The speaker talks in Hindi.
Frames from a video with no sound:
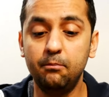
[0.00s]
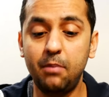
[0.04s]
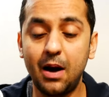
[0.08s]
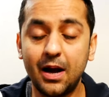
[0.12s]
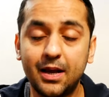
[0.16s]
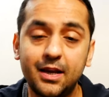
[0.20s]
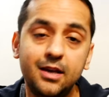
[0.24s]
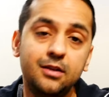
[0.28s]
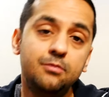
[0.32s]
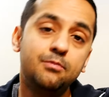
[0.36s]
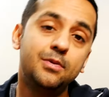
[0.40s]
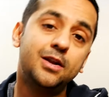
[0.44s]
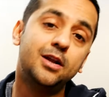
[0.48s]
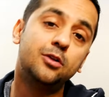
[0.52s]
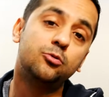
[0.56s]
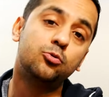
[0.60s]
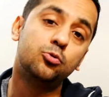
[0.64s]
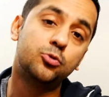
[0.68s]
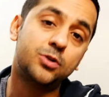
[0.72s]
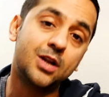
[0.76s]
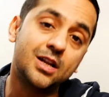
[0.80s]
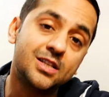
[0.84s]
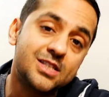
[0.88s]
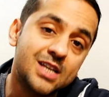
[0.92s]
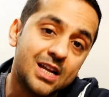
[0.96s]
बाकी मेरा
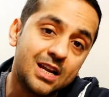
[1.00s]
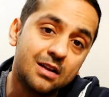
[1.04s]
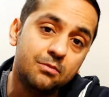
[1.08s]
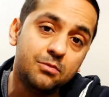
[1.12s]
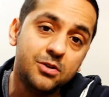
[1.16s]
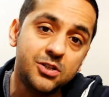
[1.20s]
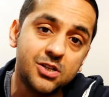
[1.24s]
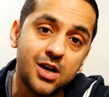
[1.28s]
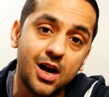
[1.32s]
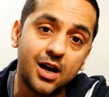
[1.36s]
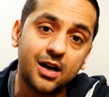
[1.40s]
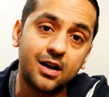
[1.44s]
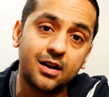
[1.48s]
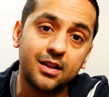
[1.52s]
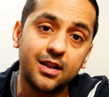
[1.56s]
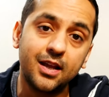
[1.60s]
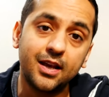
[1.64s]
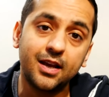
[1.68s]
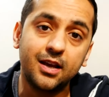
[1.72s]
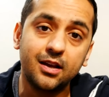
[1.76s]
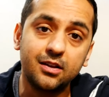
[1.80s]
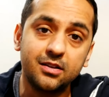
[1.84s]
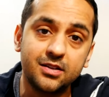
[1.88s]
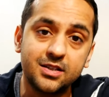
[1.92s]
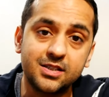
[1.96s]
दूसरा चैनल भी जाकर
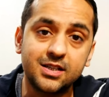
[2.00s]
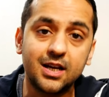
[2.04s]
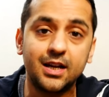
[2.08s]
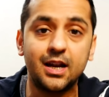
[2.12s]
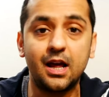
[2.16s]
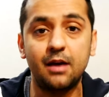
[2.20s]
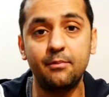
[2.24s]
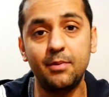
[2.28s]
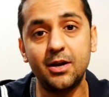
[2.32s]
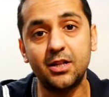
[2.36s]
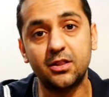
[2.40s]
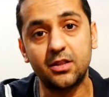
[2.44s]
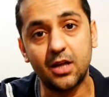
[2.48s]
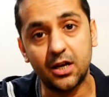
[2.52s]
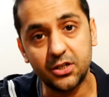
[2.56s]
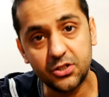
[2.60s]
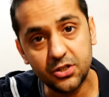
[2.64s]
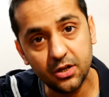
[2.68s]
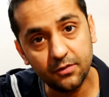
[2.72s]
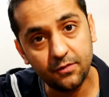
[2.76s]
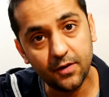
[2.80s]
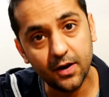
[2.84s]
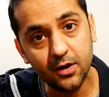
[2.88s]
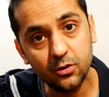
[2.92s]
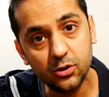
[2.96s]
देखें जिसका नाम है
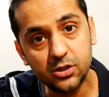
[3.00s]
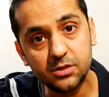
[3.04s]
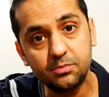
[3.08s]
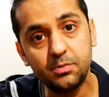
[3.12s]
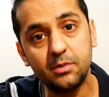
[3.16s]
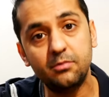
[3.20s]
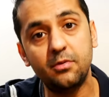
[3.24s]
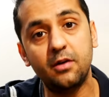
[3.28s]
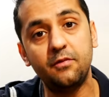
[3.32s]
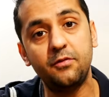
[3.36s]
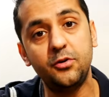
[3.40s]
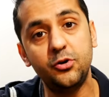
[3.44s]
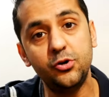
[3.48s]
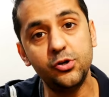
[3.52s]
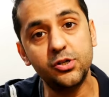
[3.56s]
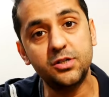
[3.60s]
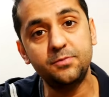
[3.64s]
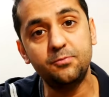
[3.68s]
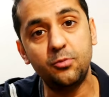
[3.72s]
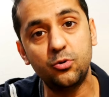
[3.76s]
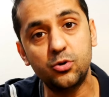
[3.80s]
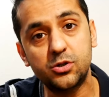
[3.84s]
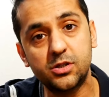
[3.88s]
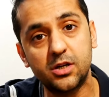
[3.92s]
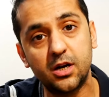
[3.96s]
ताशीफाई उस पर मैं
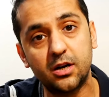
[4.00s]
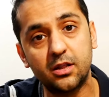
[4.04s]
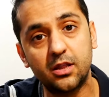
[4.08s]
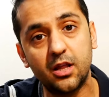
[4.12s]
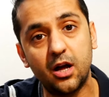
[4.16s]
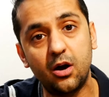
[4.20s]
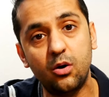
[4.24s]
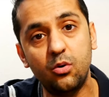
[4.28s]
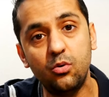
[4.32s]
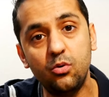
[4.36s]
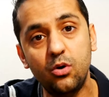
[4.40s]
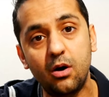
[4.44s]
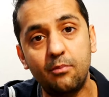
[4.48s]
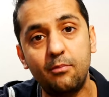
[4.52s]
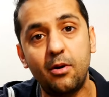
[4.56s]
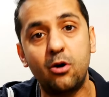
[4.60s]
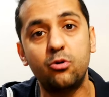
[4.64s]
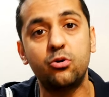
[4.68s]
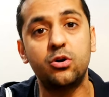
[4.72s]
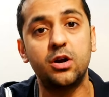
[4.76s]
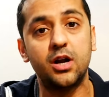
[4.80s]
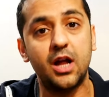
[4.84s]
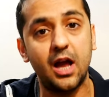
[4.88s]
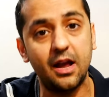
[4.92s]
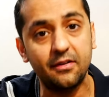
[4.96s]
वीडियोस पोस्ट करता हूँ
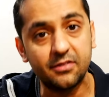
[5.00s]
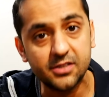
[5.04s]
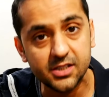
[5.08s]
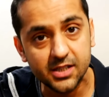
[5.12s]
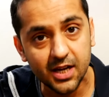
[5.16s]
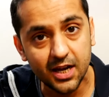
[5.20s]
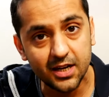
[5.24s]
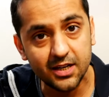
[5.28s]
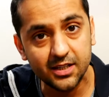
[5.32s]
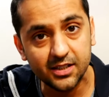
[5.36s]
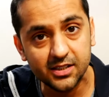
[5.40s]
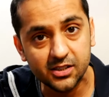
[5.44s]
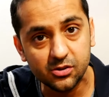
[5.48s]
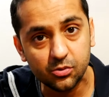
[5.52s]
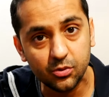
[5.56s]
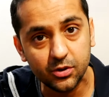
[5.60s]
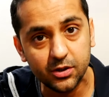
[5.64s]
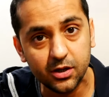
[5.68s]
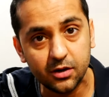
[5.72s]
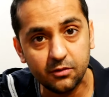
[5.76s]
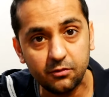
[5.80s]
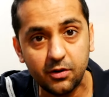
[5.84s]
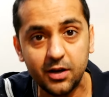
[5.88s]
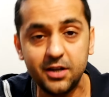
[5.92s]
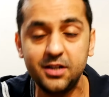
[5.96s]
अबाउट स्टाइल इन
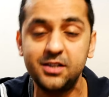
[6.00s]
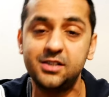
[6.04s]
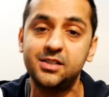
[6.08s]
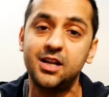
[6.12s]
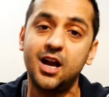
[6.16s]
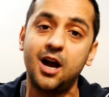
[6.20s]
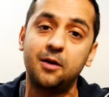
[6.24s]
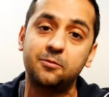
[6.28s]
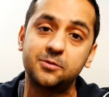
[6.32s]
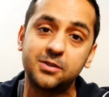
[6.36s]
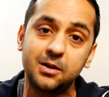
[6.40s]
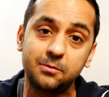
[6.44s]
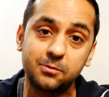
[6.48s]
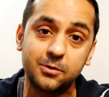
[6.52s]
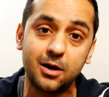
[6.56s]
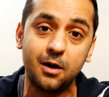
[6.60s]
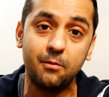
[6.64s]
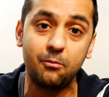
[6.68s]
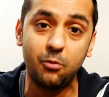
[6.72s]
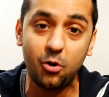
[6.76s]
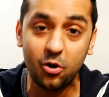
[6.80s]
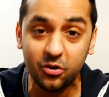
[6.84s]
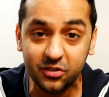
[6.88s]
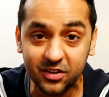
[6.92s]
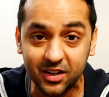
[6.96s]
स्वीडन वहीं से आप
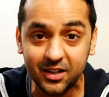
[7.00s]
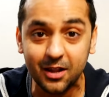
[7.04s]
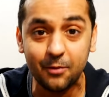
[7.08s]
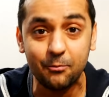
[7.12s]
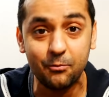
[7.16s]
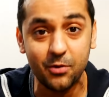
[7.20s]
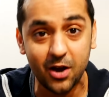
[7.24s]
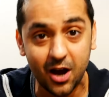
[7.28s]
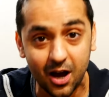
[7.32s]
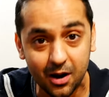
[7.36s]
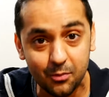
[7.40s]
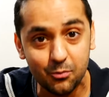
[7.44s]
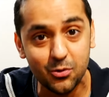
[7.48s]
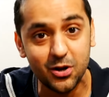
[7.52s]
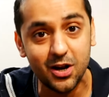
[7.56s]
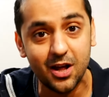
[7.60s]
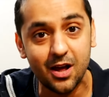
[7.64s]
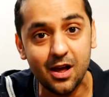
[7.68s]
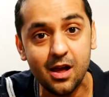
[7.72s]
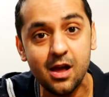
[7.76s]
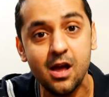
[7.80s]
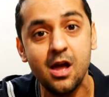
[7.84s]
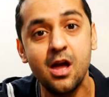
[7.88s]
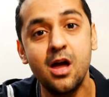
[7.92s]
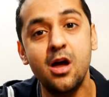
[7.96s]
सबका बहुत ज़्यादा प्यार
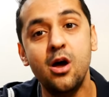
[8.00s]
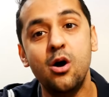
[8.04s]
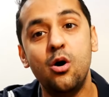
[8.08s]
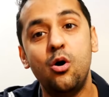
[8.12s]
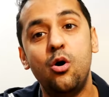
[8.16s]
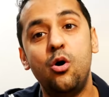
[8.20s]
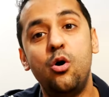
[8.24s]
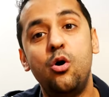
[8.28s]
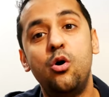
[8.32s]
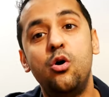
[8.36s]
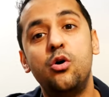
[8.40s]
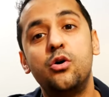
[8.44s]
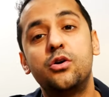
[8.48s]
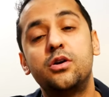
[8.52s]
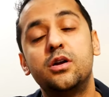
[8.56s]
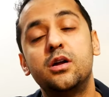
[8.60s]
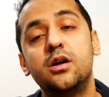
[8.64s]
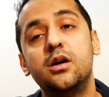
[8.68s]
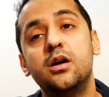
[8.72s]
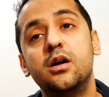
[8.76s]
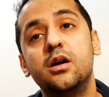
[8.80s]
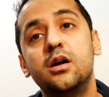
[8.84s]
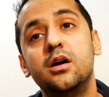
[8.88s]
मिला है और